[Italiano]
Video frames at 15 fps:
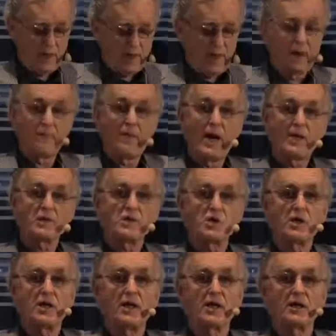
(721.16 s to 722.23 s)

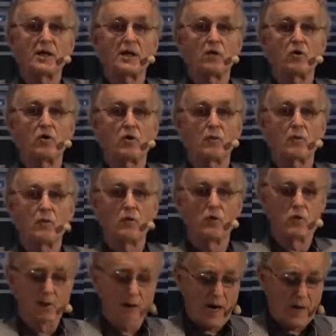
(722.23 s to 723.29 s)
L'immagine del corpo
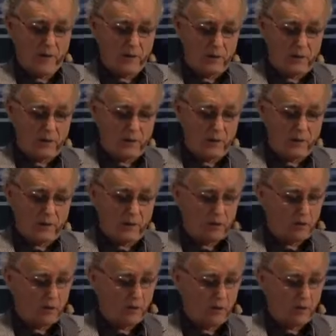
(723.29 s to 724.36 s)
umano
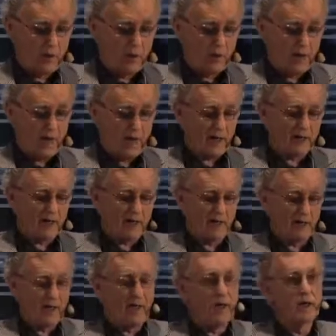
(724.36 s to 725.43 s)
come una
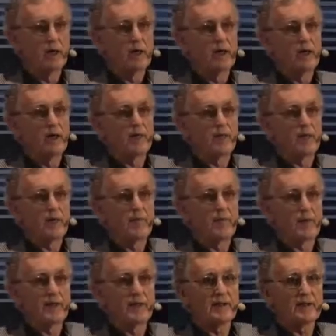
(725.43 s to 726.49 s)
macchina e della
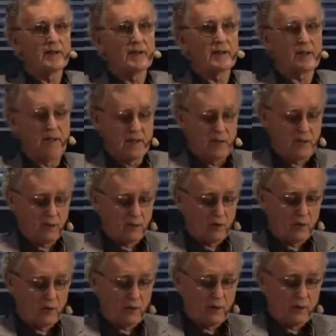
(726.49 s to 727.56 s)
mente
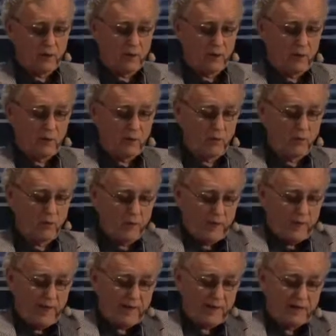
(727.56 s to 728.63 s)
come
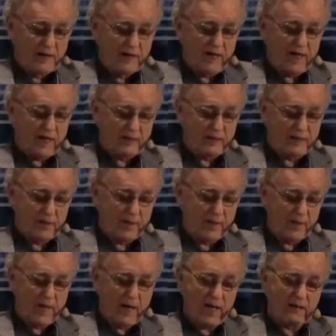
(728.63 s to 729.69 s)
entità
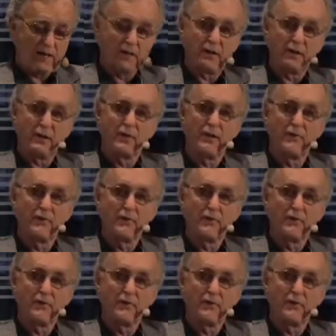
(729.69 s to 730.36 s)
separata